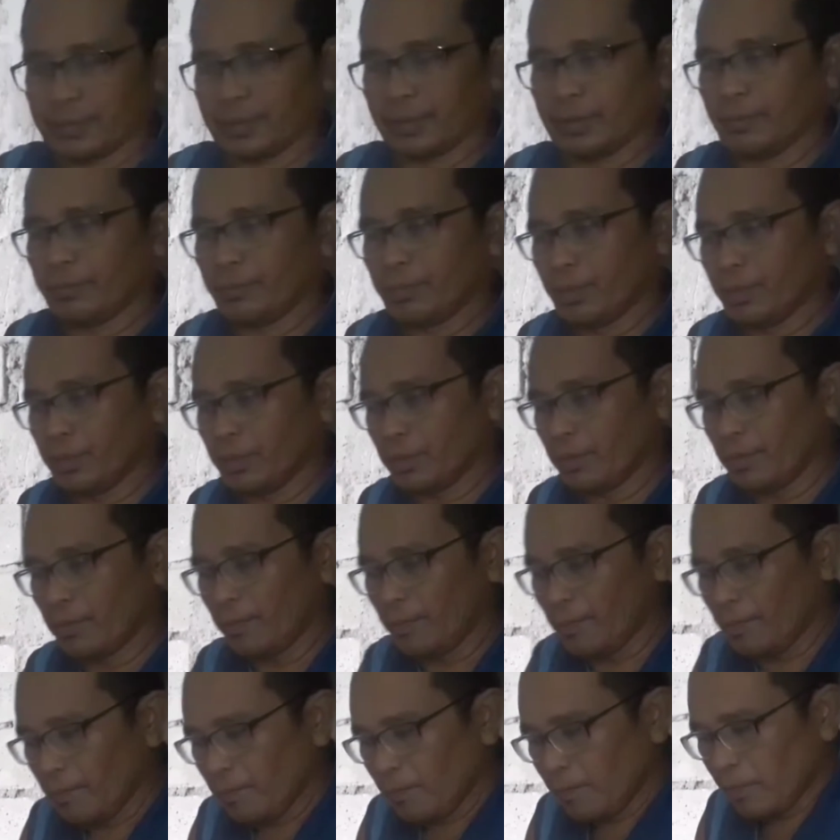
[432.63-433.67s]
Ayan po.
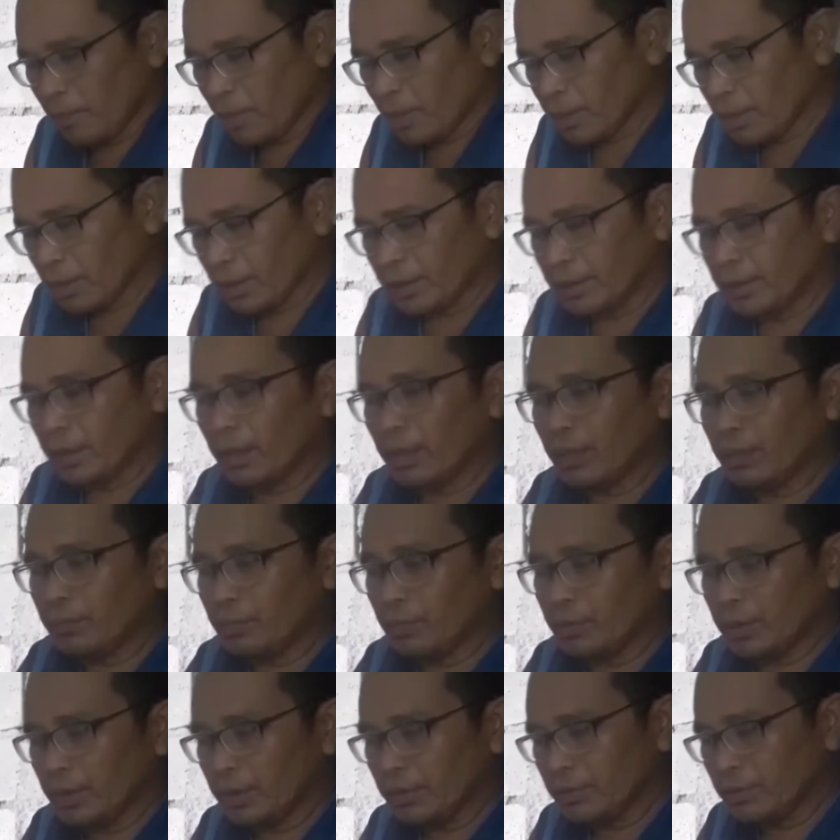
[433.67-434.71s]
Ganyan lang
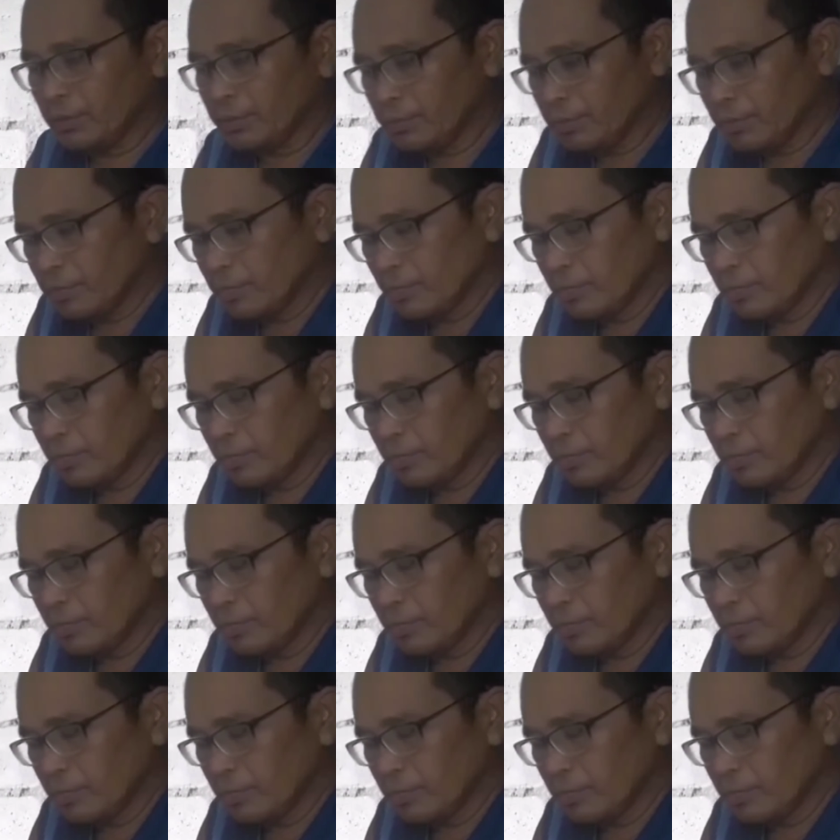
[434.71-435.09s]
po yan, oh.